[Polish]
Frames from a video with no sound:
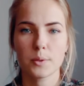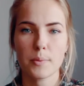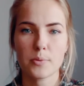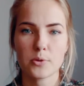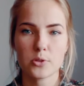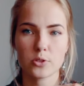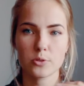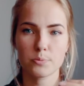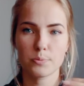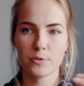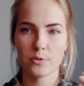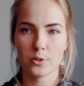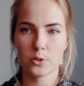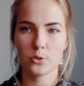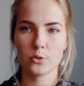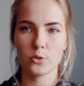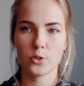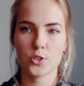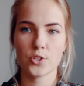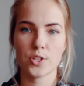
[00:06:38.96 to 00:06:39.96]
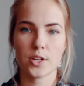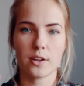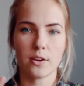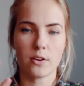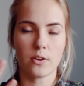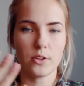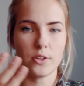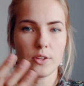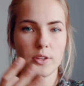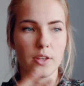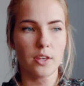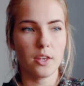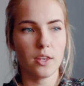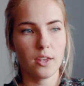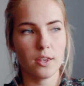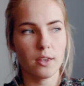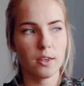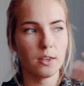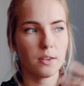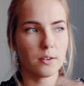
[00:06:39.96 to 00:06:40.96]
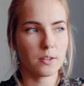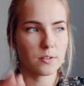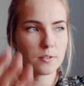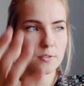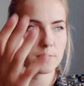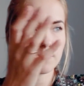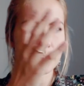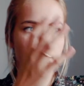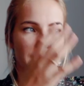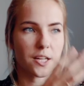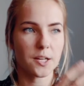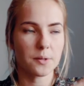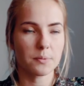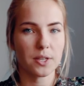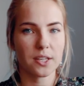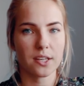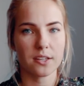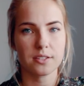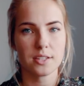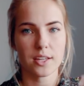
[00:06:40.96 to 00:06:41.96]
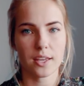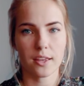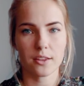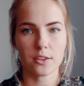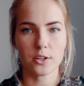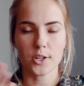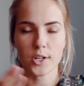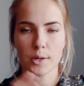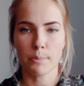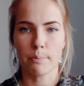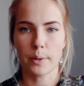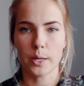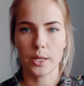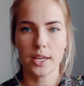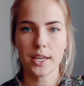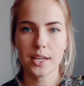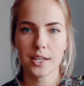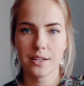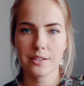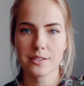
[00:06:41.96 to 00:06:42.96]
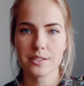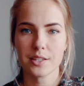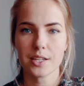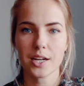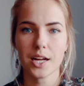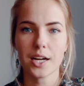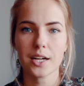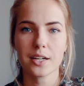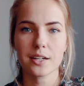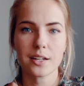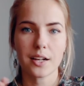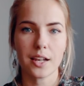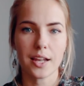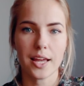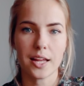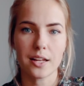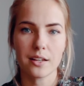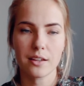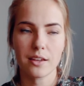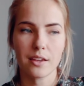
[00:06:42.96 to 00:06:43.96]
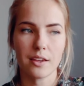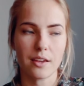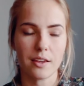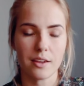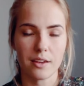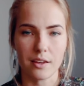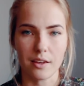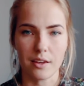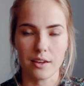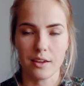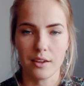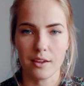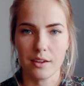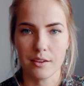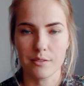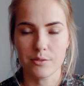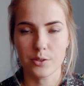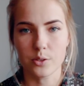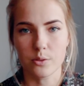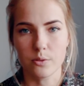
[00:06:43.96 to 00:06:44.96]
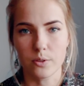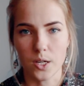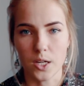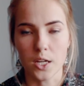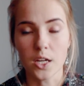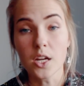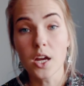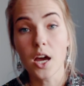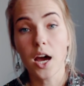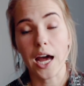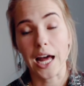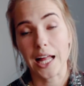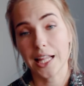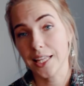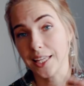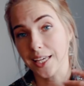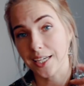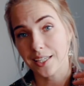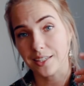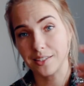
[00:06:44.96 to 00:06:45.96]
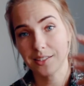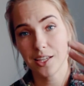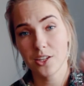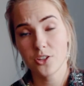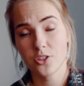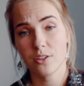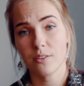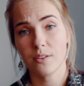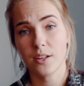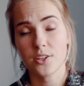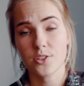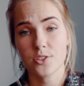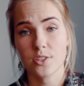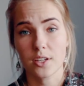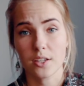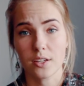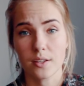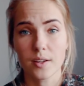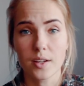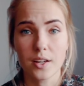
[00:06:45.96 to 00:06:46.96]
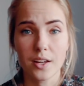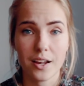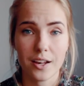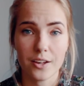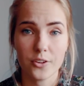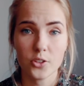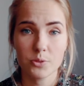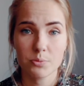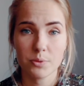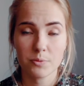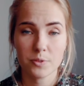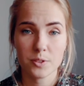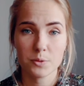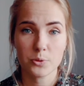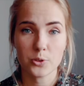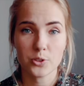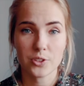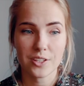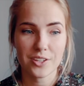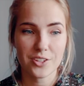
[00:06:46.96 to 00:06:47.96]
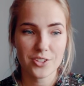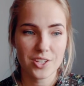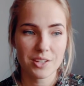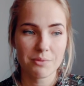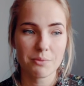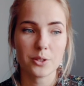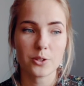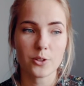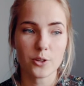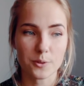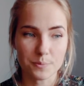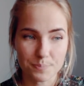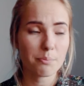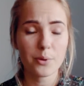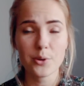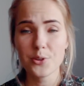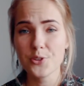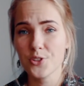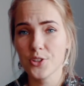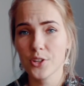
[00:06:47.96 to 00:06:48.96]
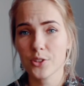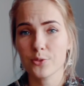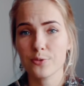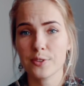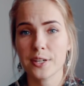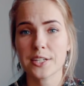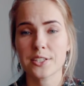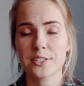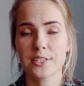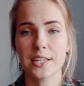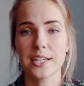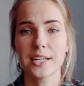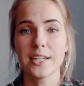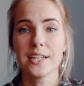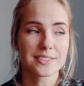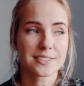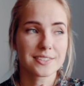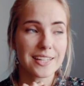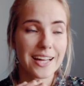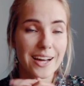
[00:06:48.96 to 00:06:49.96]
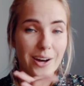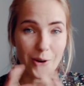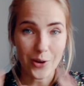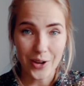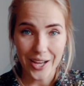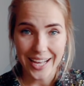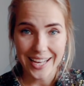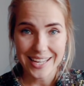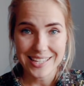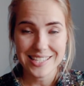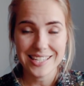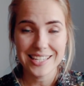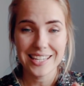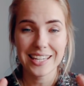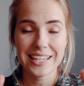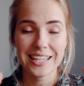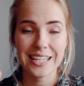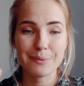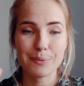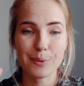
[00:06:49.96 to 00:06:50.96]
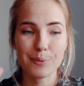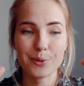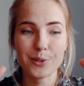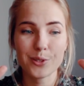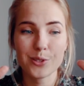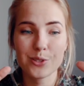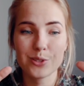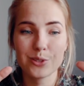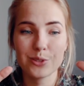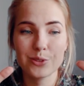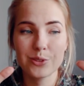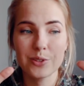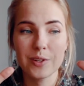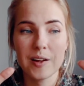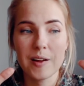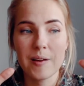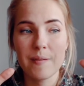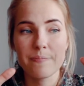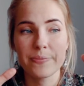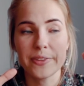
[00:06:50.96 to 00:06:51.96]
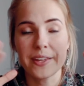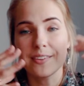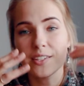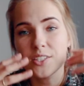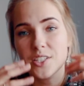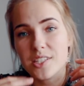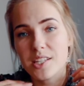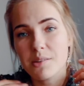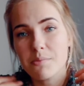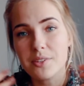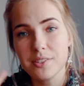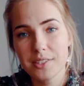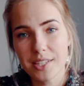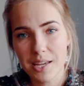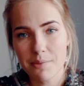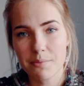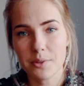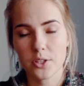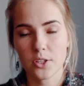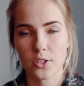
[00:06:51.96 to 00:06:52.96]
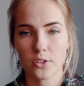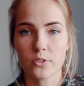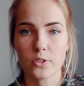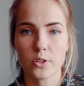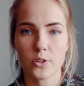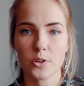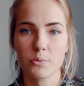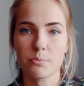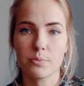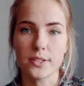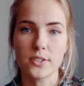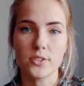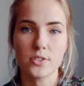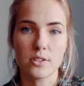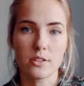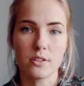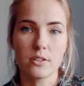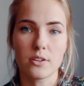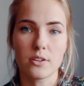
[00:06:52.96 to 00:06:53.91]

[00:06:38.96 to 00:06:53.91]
to po prostu powoduje, że oni wpadają w jakieś takie trochę panikę, strach, lęki i, i, i w ogóle. Ale jak jesteście właśnie ludźmi spontanicznymi, to bądźcie otwarte na okazję i po prostu nawet no czasami sami to, to robicie,